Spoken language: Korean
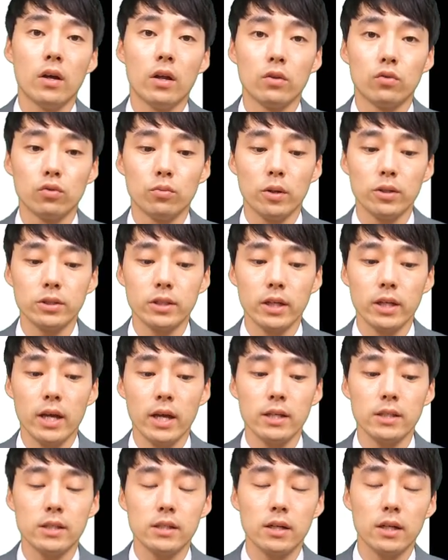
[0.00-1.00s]
네, 두 번째
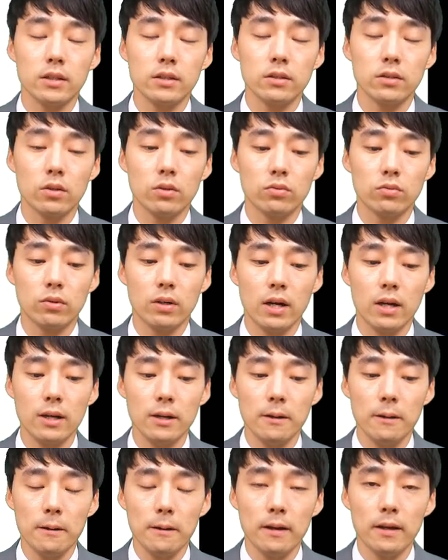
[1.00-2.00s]
케이스 같은
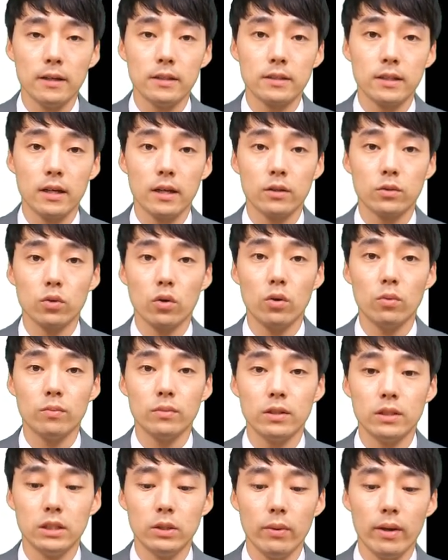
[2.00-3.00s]
경우가 이제
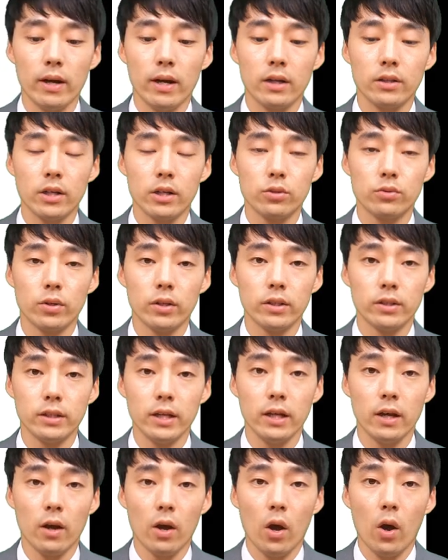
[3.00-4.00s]
조금 의외가 될 수도
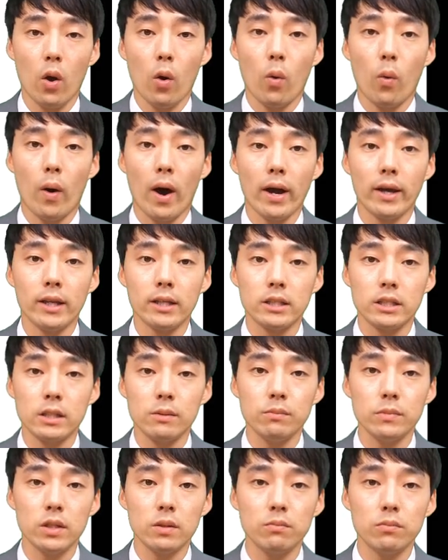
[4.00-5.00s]
있는데 와인의
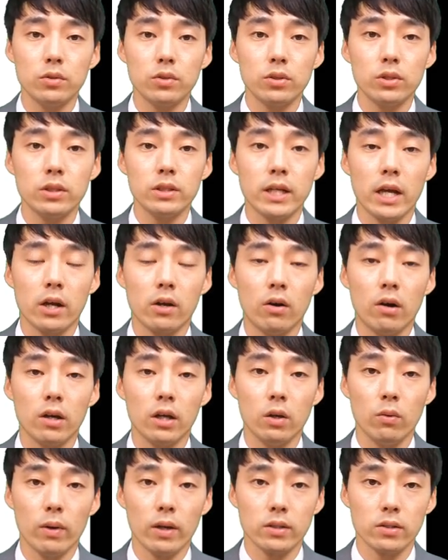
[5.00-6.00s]
침전물을
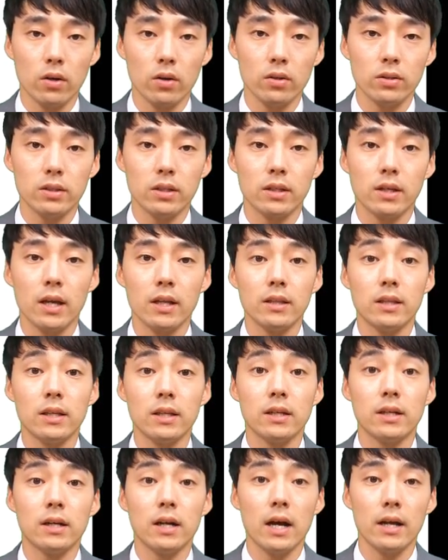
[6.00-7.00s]
제거하기 위해서
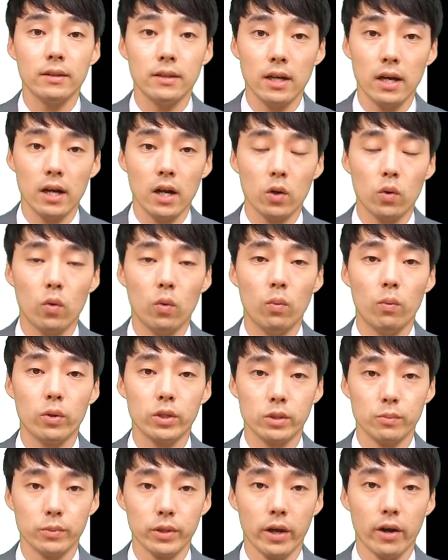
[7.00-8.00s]
디켄팅을 한다라고
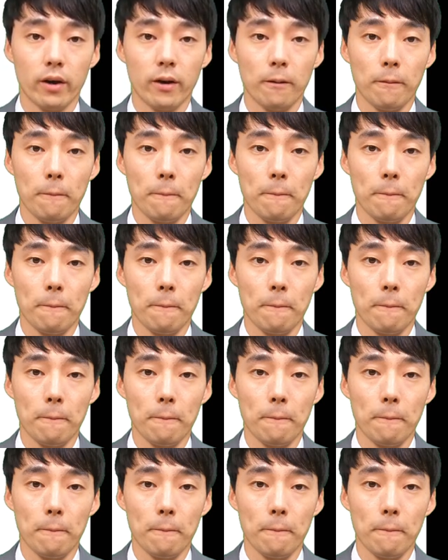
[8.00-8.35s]
보시면 돼요.